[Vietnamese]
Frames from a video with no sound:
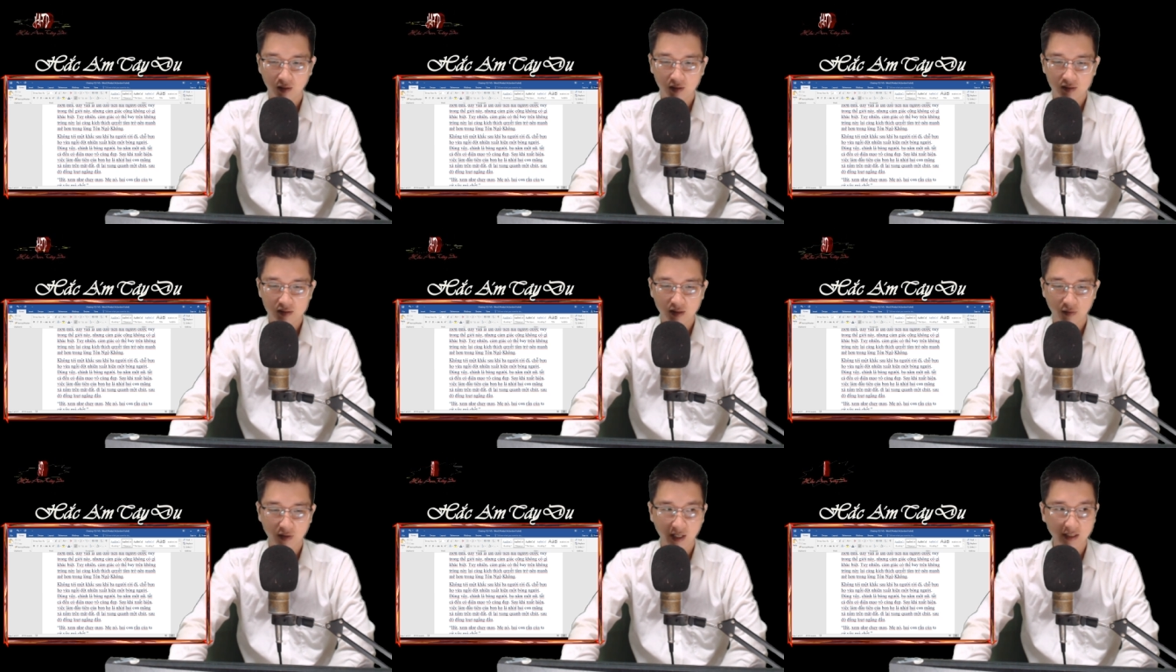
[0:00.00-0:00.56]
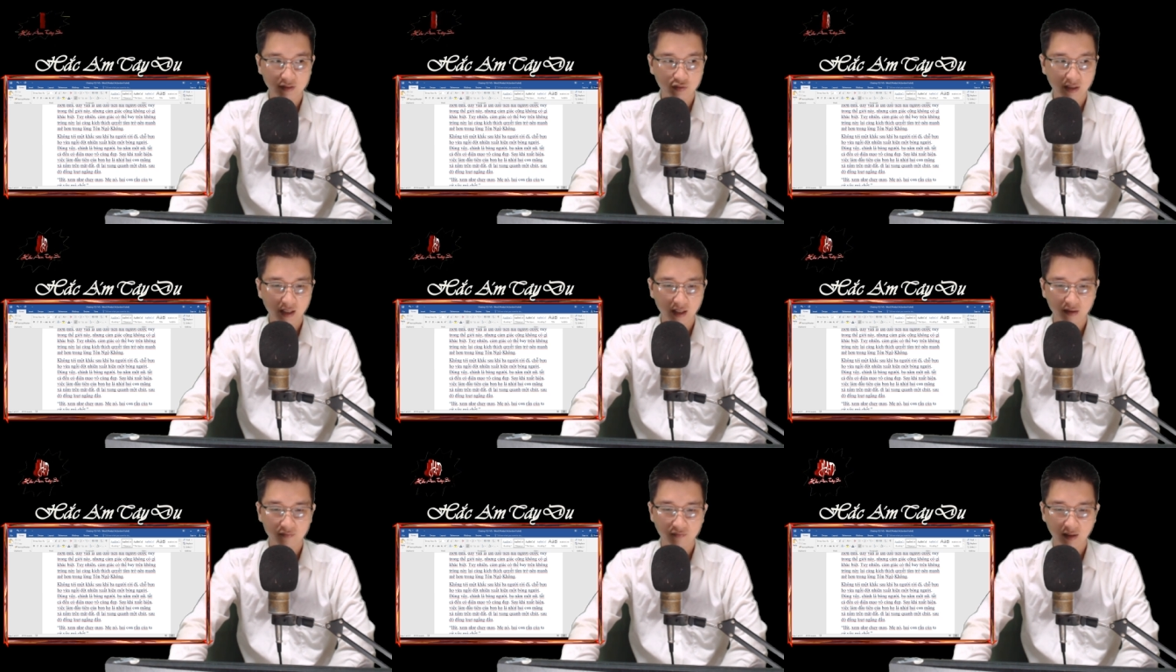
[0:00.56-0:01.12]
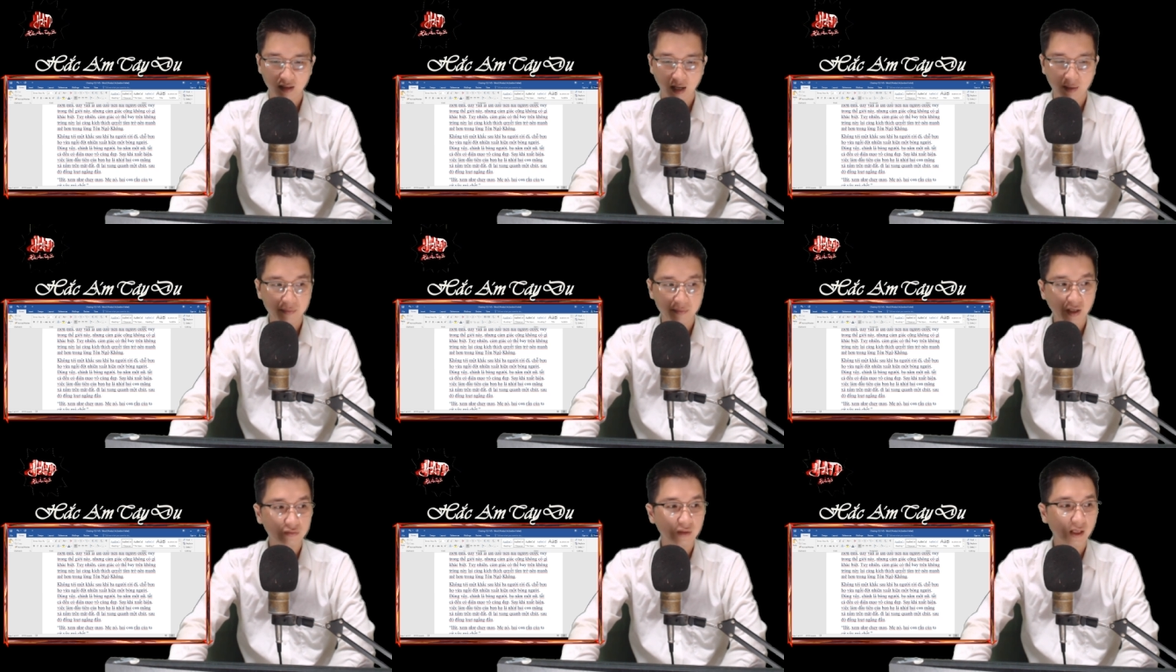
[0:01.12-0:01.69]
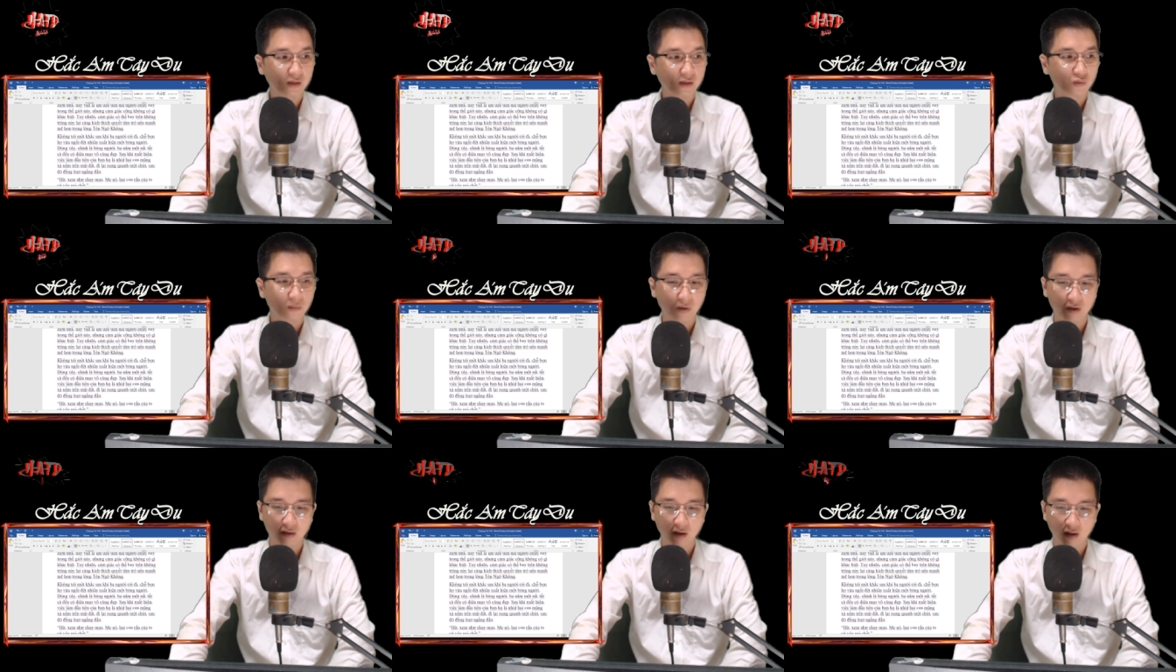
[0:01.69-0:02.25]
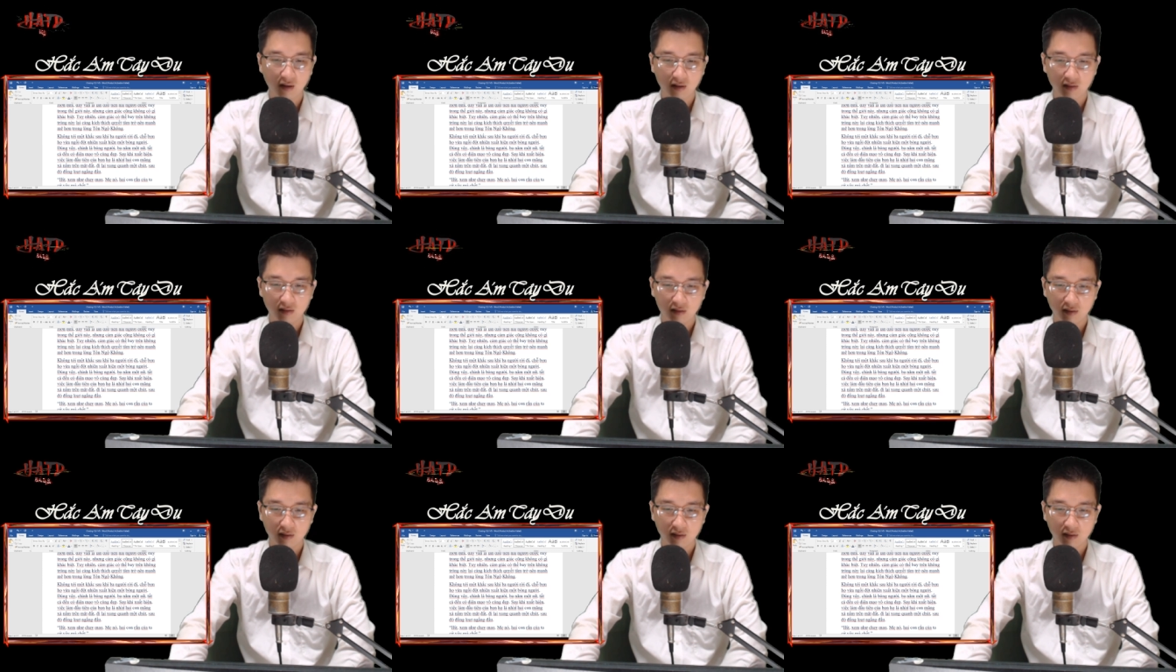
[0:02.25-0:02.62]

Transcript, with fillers: Sau khi xuất hiện việc làm đầu tiên của bọn họ